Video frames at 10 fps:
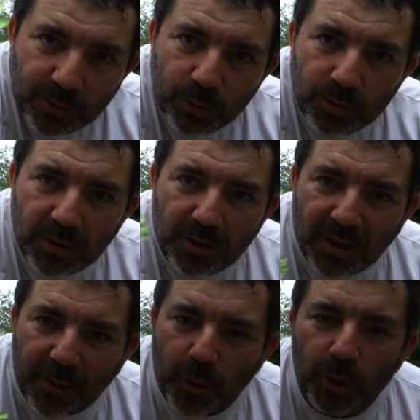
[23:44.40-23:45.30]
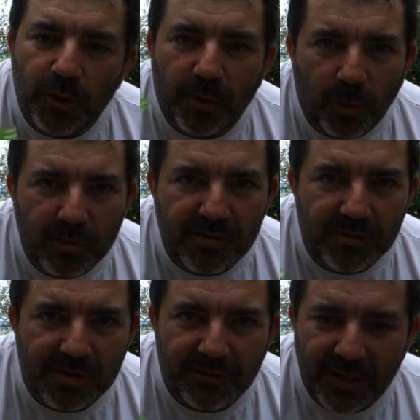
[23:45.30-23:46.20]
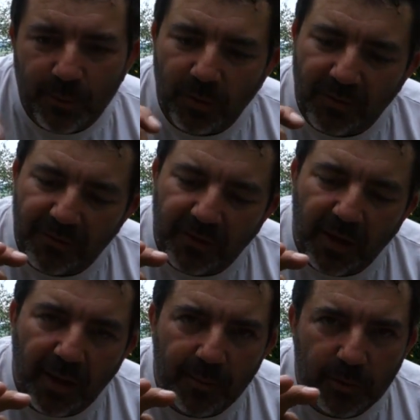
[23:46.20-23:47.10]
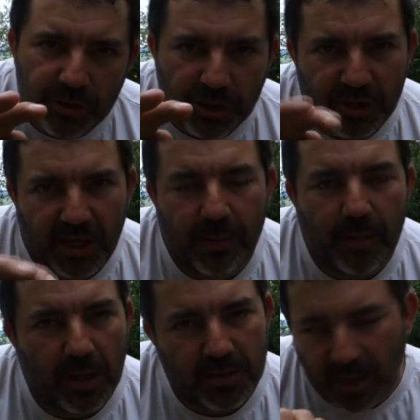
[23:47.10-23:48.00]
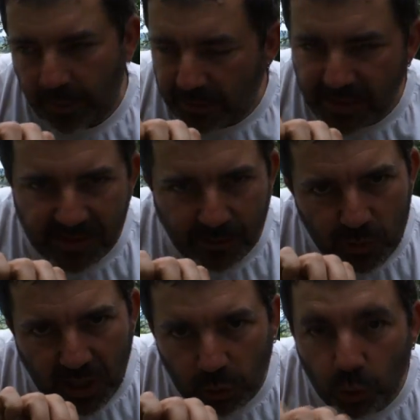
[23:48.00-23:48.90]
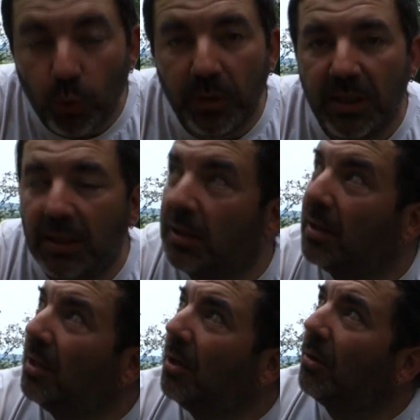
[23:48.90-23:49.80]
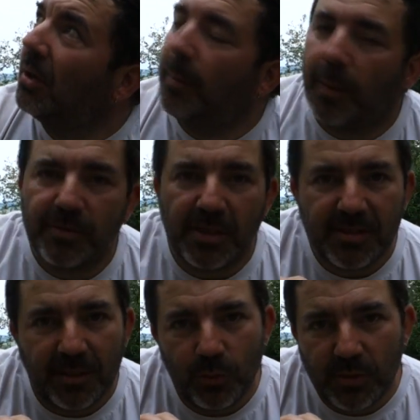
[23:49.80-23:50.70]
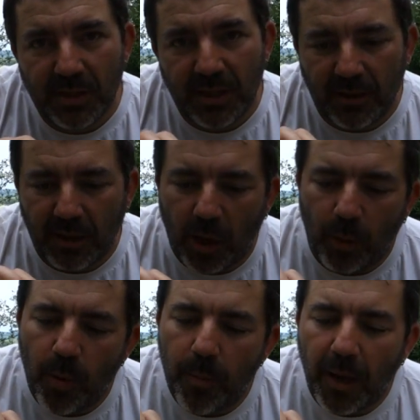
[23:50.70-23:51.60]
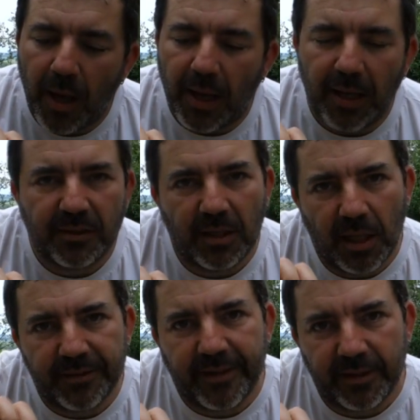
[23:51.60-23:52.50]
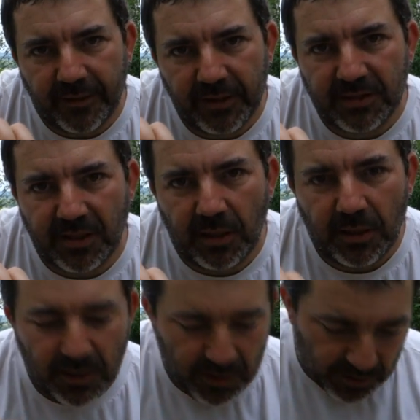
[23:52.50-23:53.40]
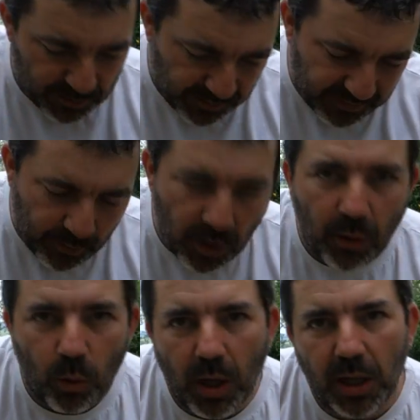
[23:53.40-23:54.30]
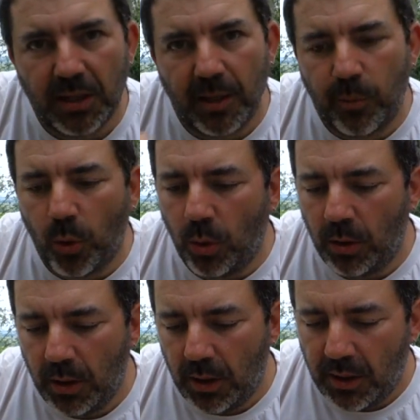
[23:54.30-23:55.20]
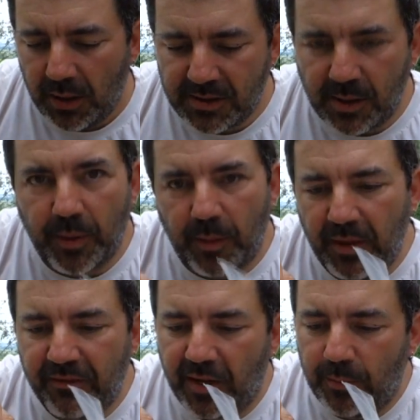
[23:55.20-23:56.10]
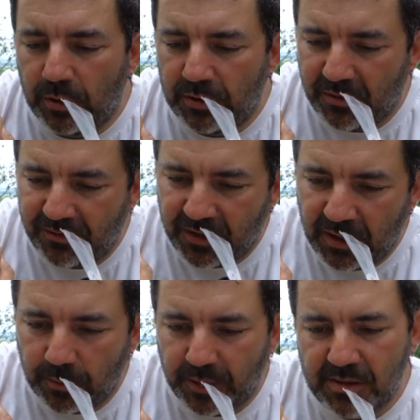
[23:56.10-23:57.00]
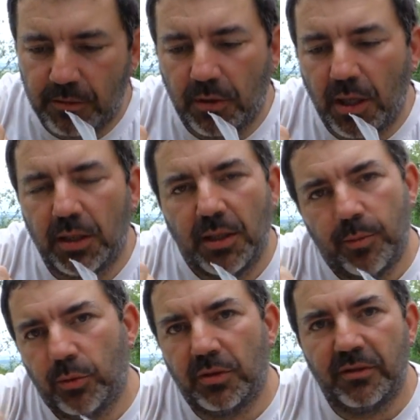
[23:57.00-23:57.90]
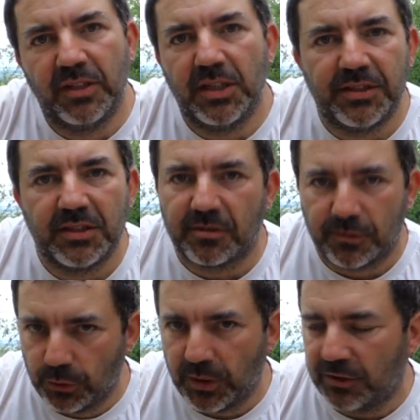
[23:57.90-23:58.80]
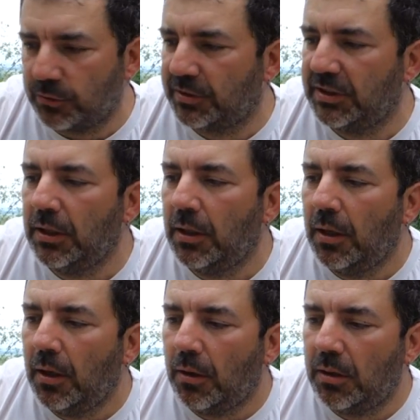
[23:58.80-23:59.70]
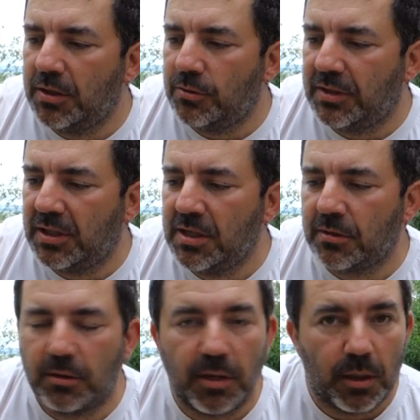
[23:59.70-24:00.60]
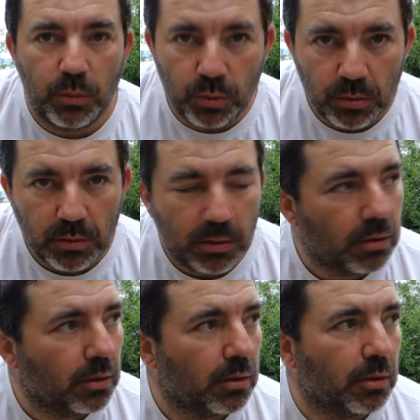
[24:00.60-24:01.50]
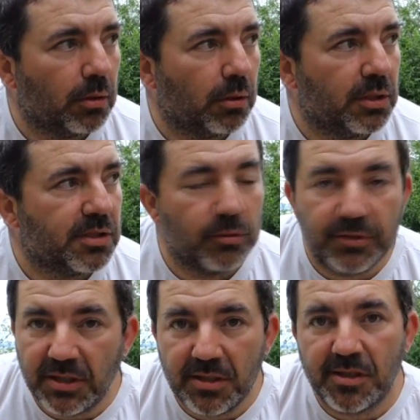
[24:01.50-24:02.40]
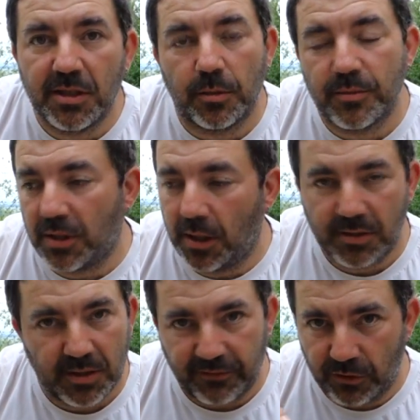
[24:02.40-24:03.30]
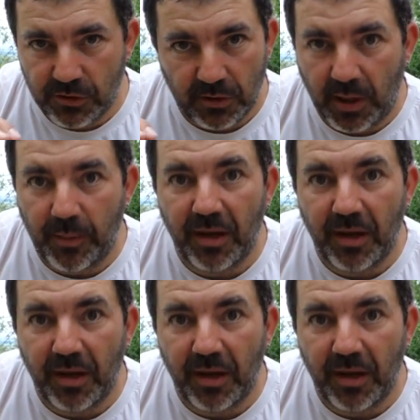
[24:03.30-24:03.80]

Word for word: où en la prenant dans le bon sens, évidemment, on va vraiment chercher à la base, on n'a pas besoin de s'amuser à tourner, on n'a pas besoin de s'amuser à... Voilà, on ne peut pas rater la tête avec ça. On se met vraiment au ras de la peau et ça permet vraiment d'enlever, en passant au ras de la peau, d'enlever les tiques sans aucun souci. On les utilise, on en a eu, euh, on les a utilisés comme ça, ça fonctionne à